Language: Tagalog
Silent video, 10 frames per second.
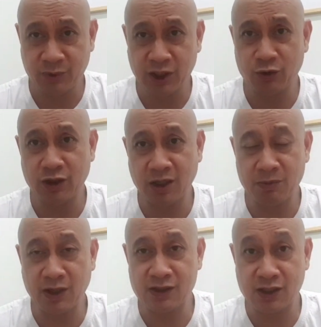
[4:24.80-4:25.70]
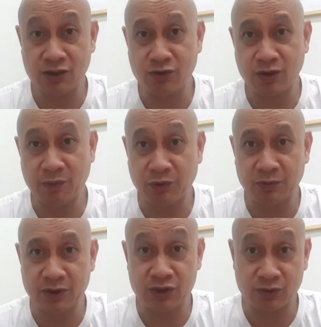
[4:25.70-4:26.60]
pwede ko lang ibigay sa inyo yung
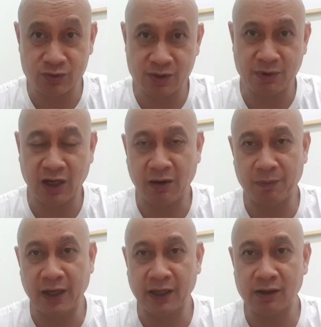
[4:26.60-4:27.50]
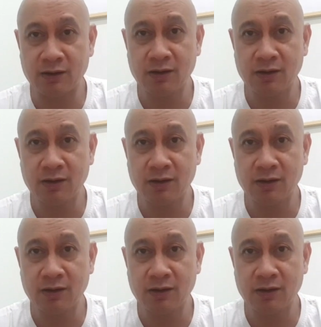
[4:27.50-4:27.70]
information ko sa mag-apply.